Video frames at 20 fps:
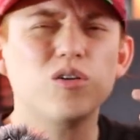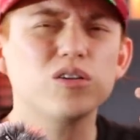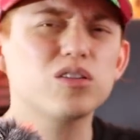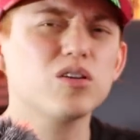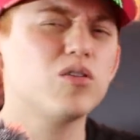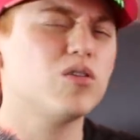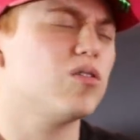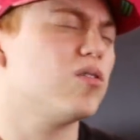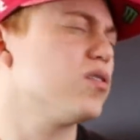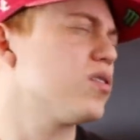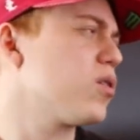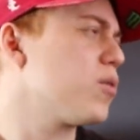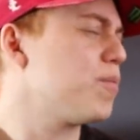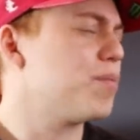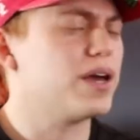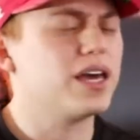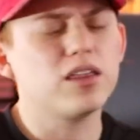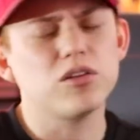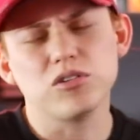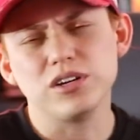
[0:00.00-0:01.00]
otro, otro
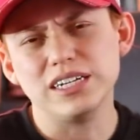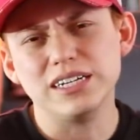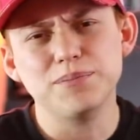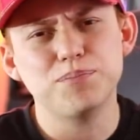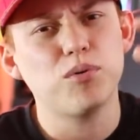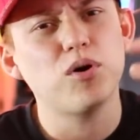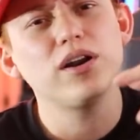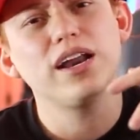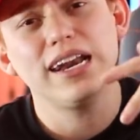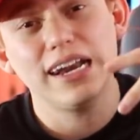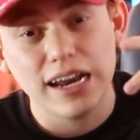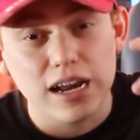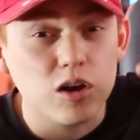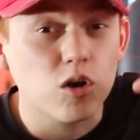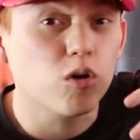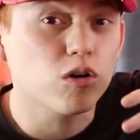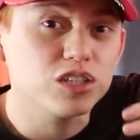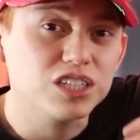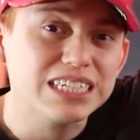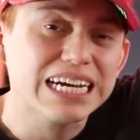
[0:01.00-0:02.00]
pedo. Y ponen el
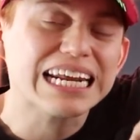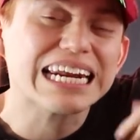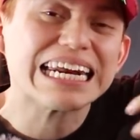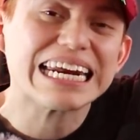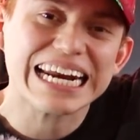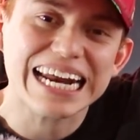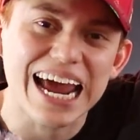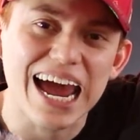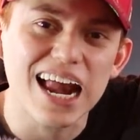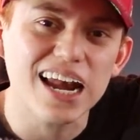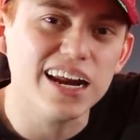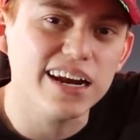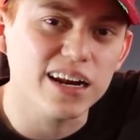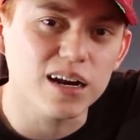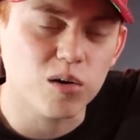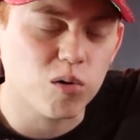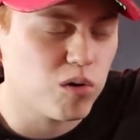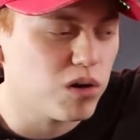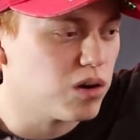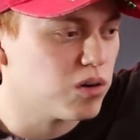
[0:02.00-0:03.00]
coche real en
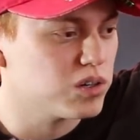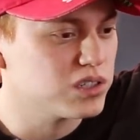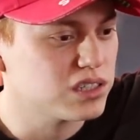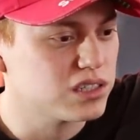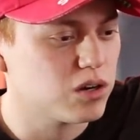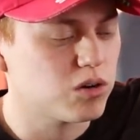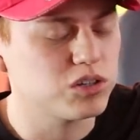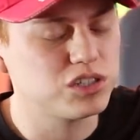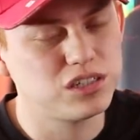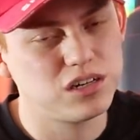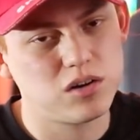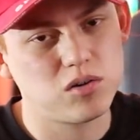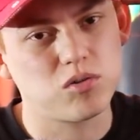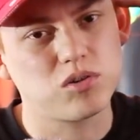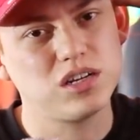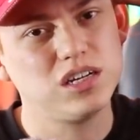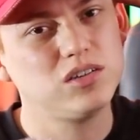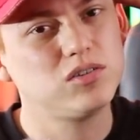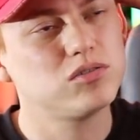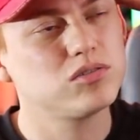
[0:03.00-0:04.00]
el juego, este coche
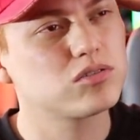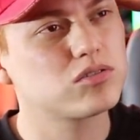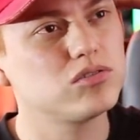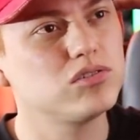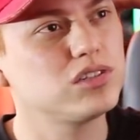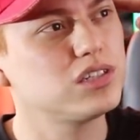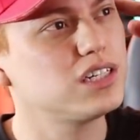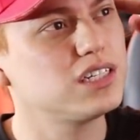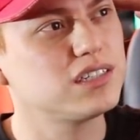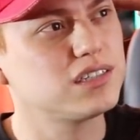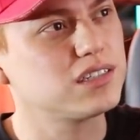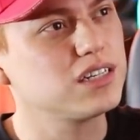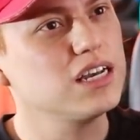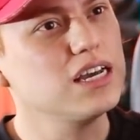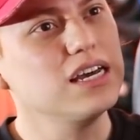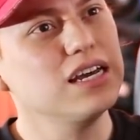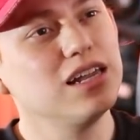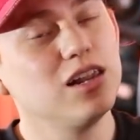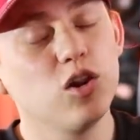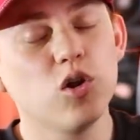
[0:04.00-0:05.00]
rojito. Entonces
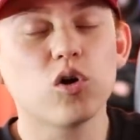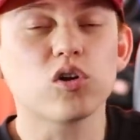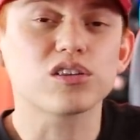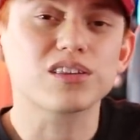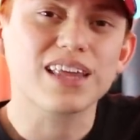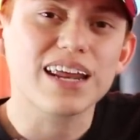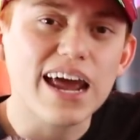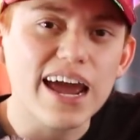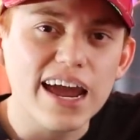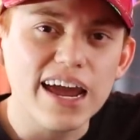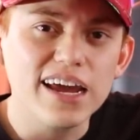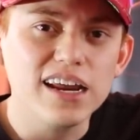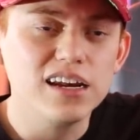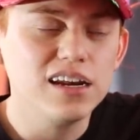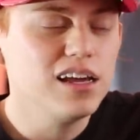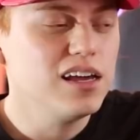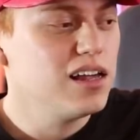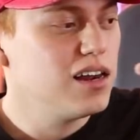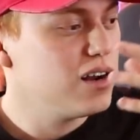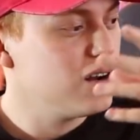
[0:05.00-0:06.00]
lo traen,
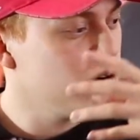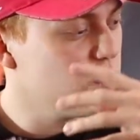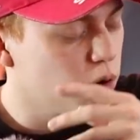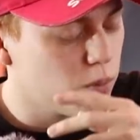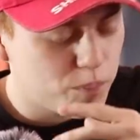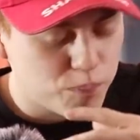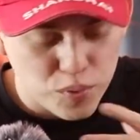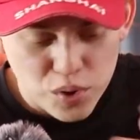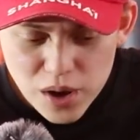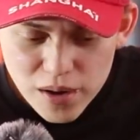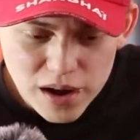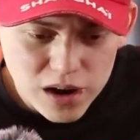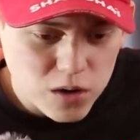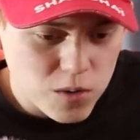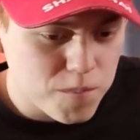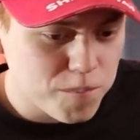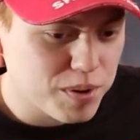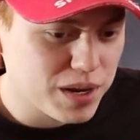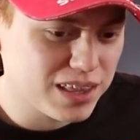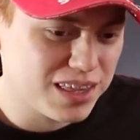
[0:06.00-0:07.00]
lo prueban
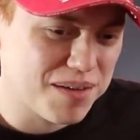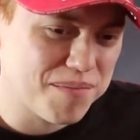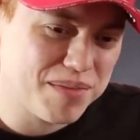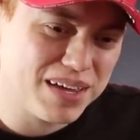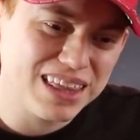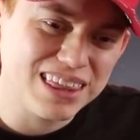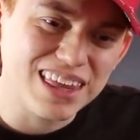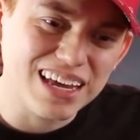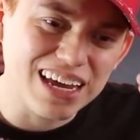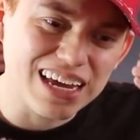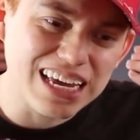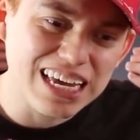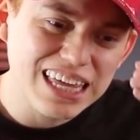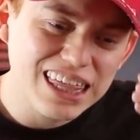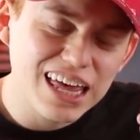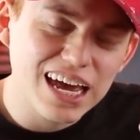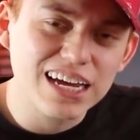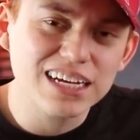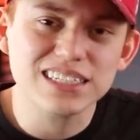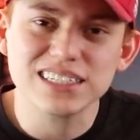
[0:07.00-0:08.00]
completamente y
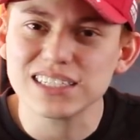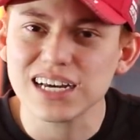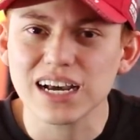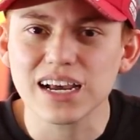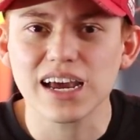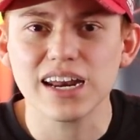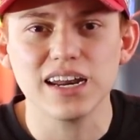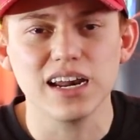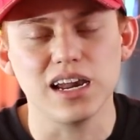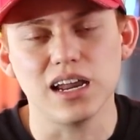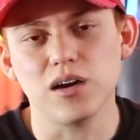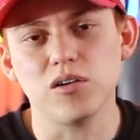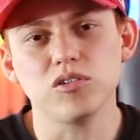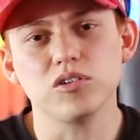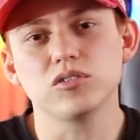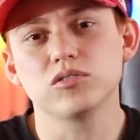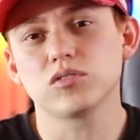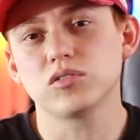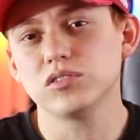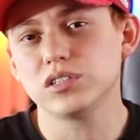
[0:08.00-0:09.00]
de ahí sacan el
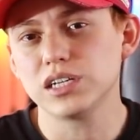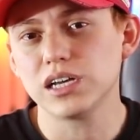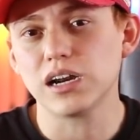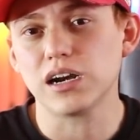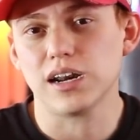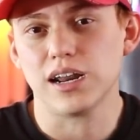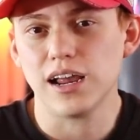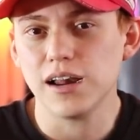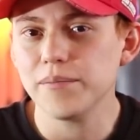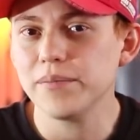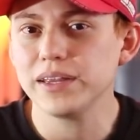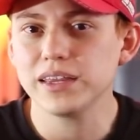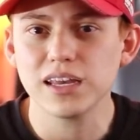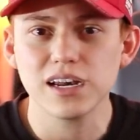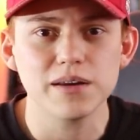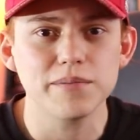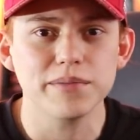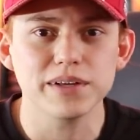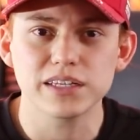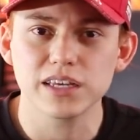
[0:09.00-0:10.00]
audio. Entonces realmente
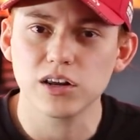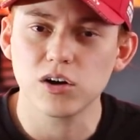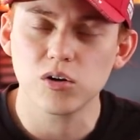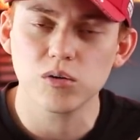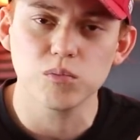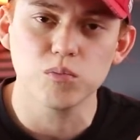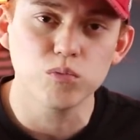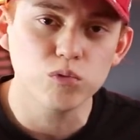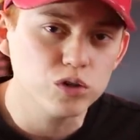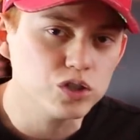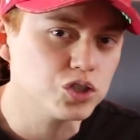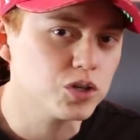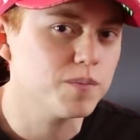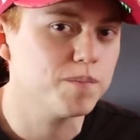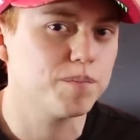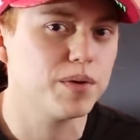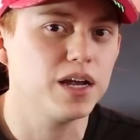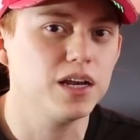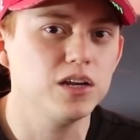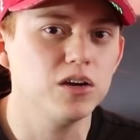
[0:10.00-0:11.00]
le metieron mucho
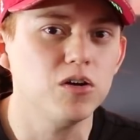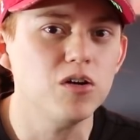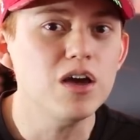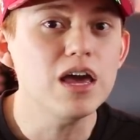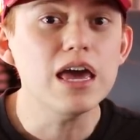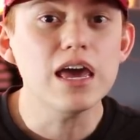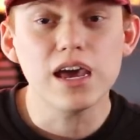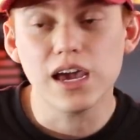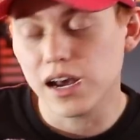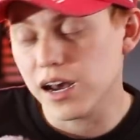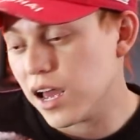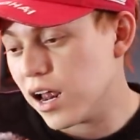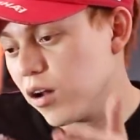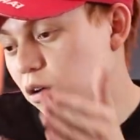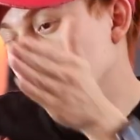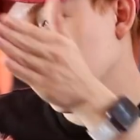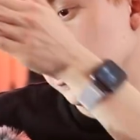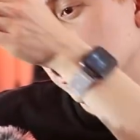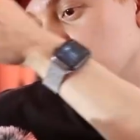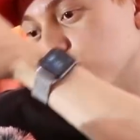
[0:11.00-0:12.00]
empeño en
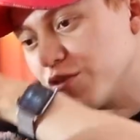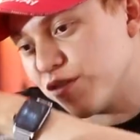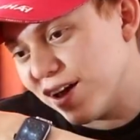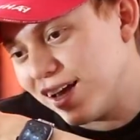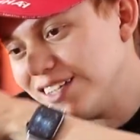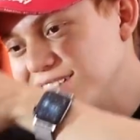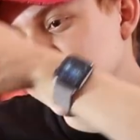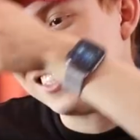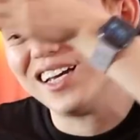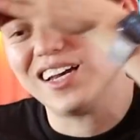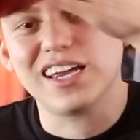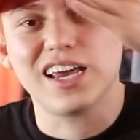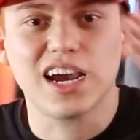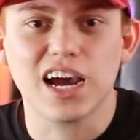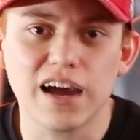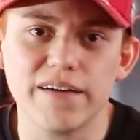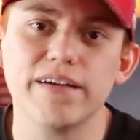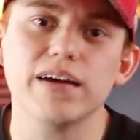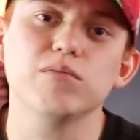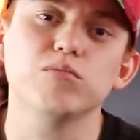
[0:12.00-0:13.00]
algo que los fans se
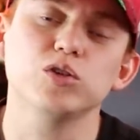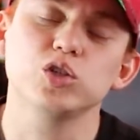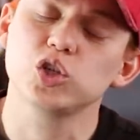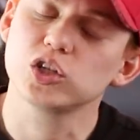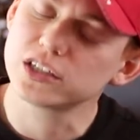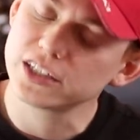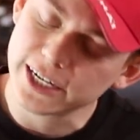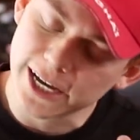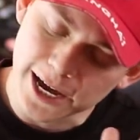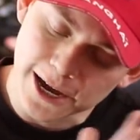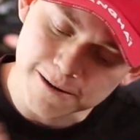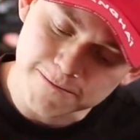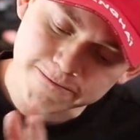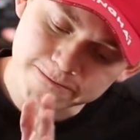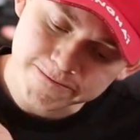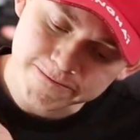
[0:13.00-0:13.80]
quejaban mucho. Así que